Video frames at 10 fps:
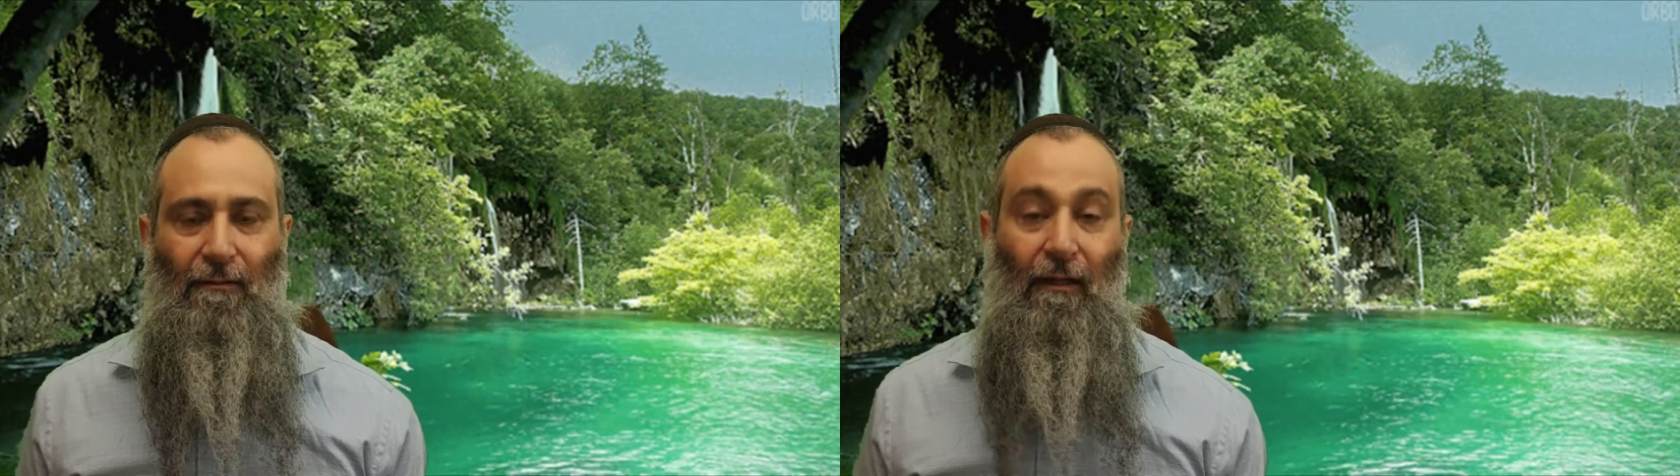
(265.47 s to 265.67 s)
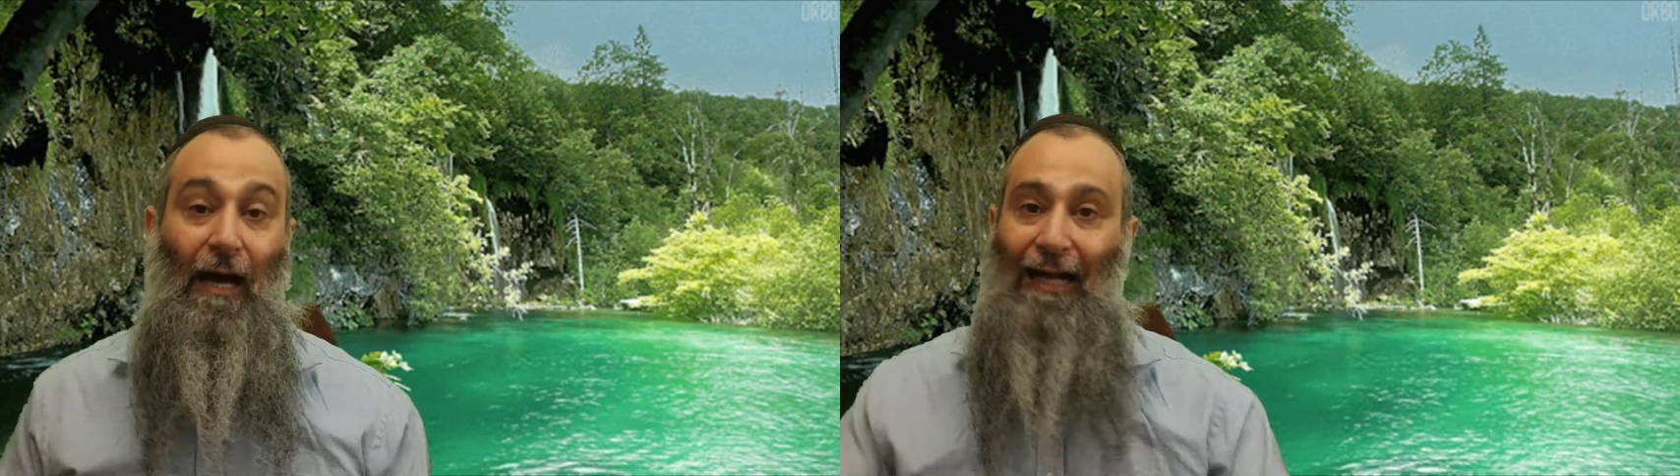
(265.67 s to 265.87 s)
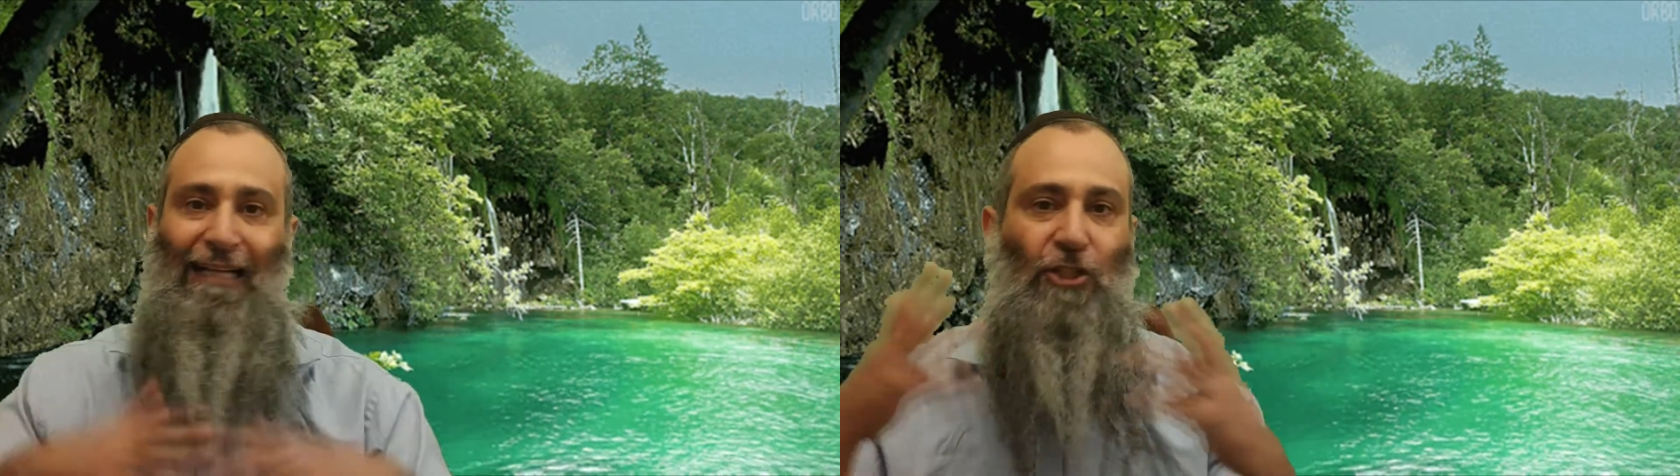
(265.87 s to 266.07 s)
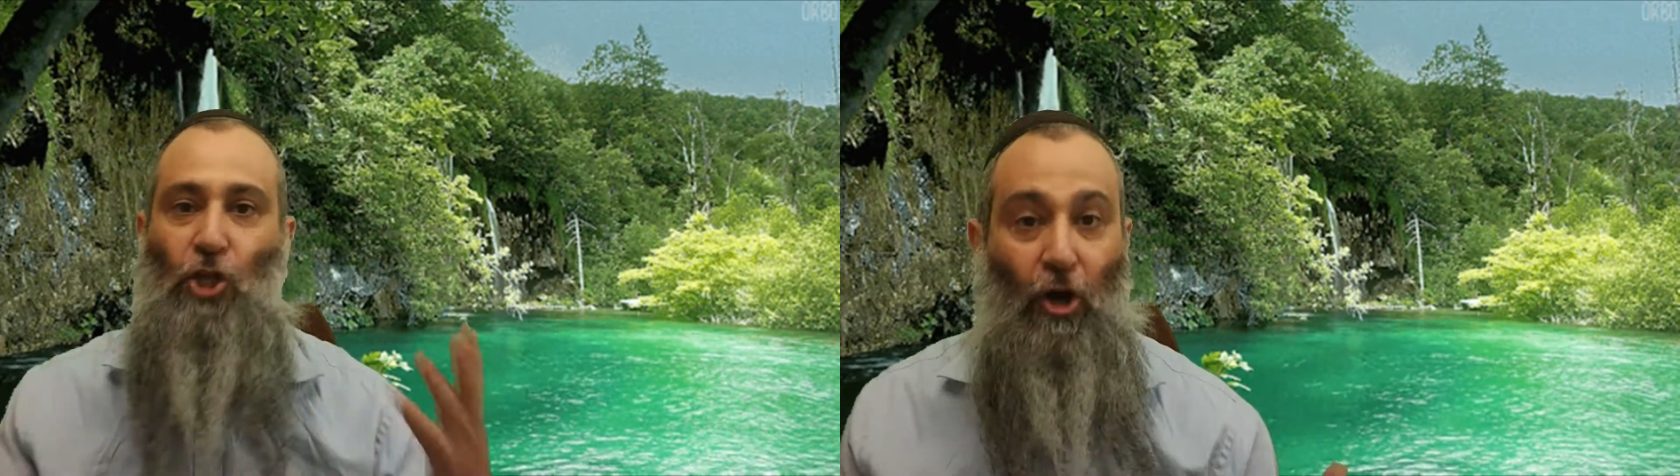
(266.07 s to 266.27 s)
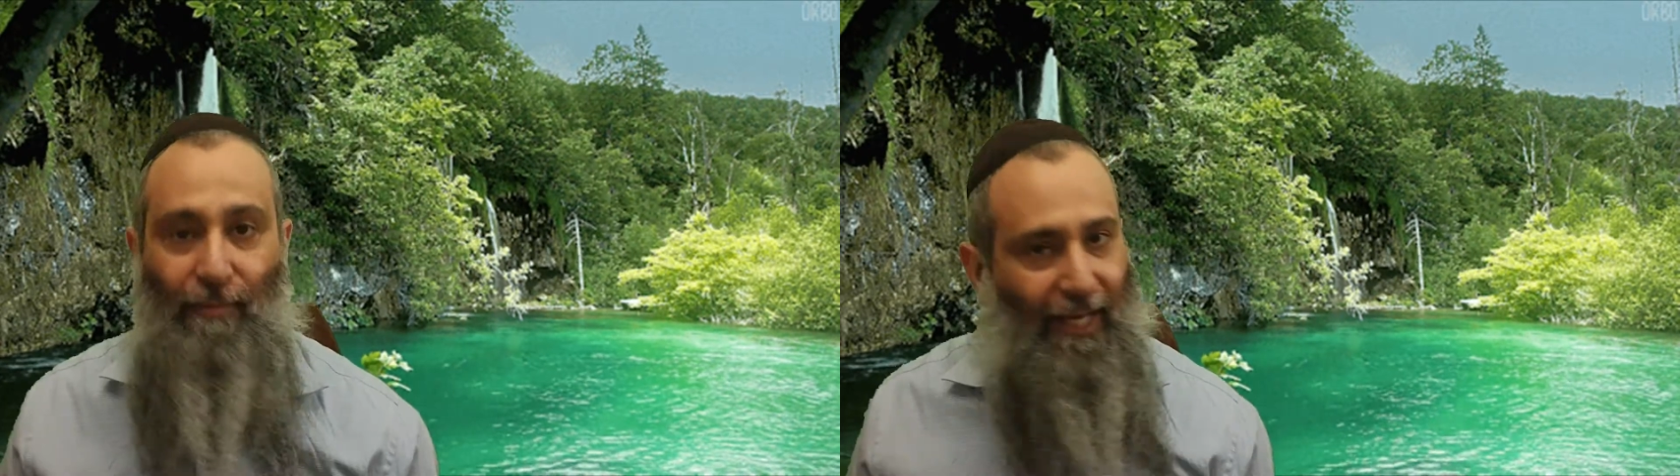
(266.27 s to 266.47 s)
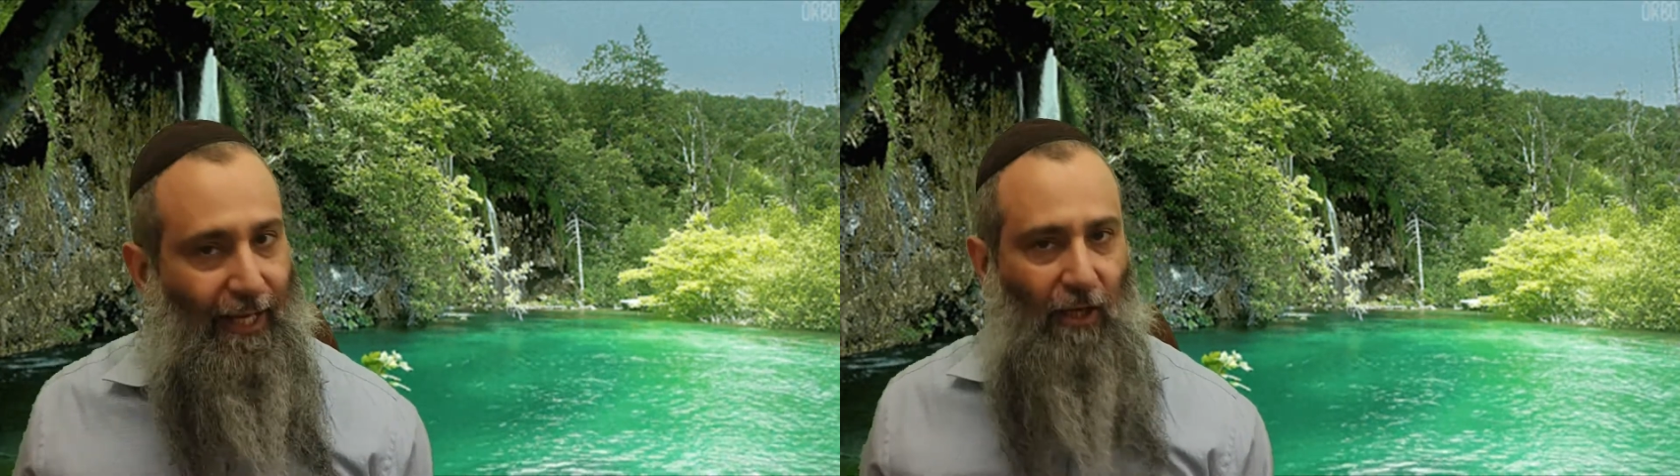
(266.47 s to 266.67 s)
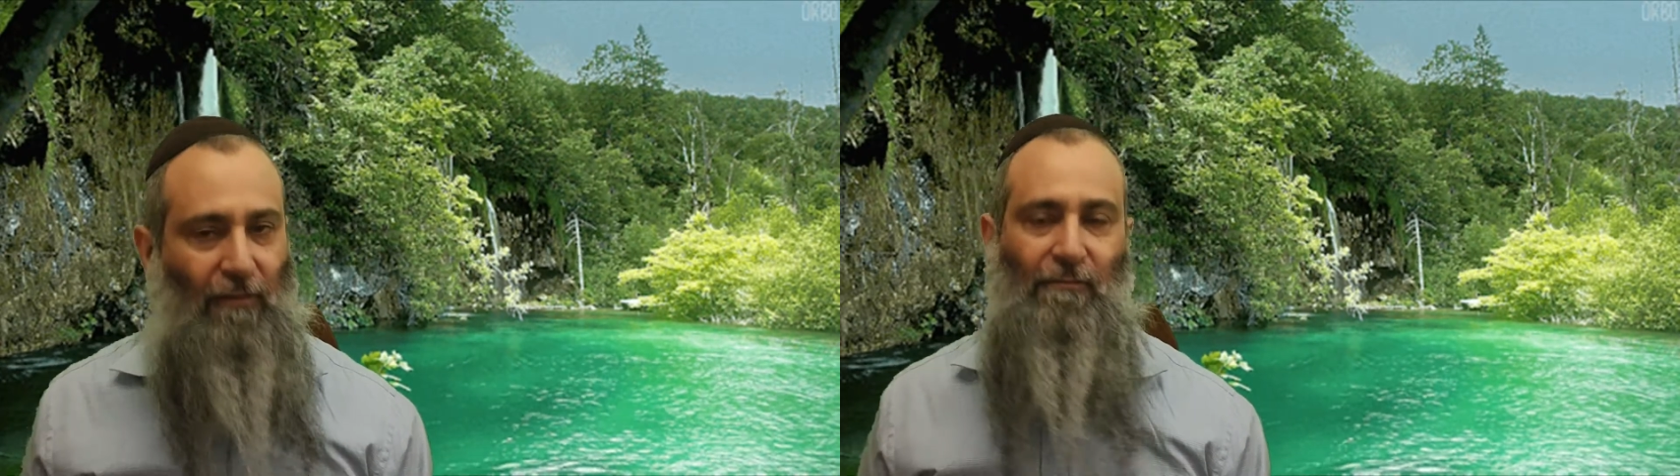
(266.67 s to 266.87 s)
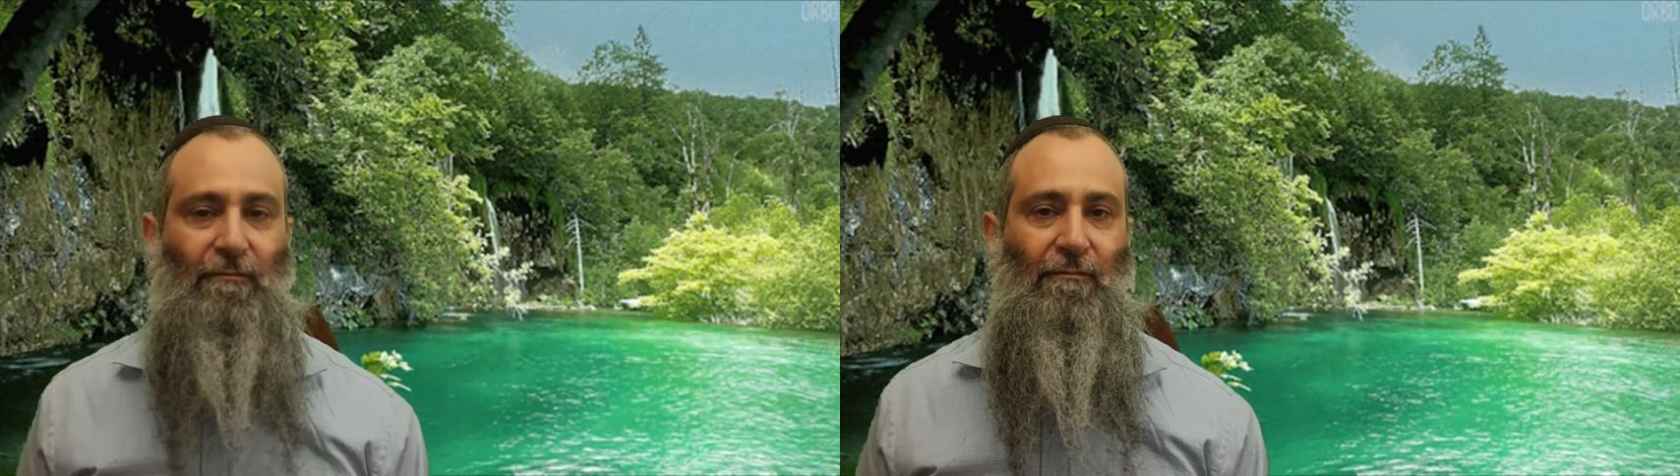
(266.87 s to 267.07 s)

¿Acaso no comieron?